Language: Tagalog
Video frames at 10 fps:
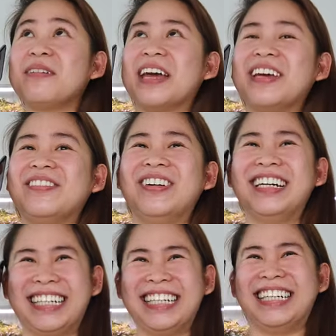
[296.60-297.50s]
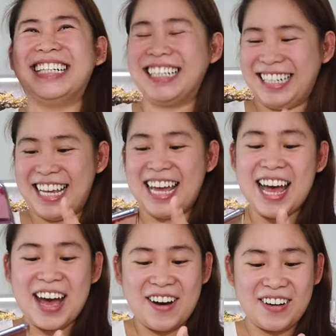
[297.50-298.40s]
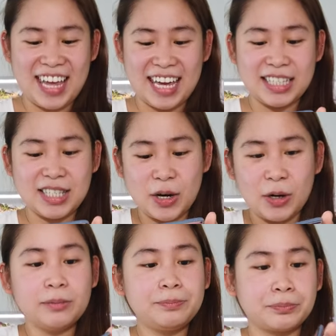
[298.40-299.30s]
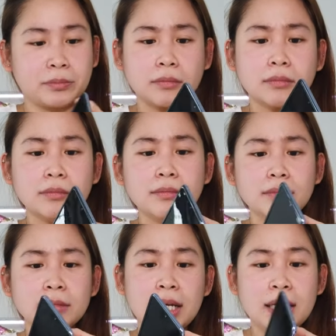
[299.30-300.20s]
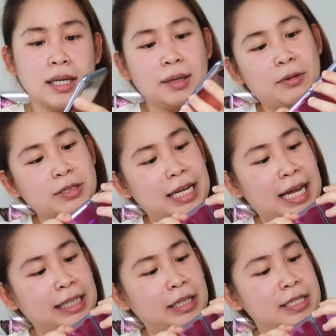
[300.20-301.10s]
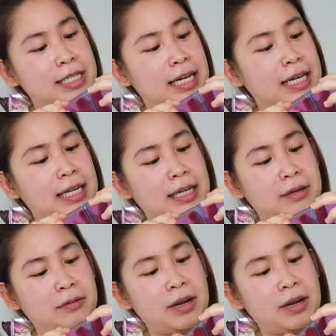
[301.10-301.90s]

Hi, babe. Okay, so, buksan natin siya.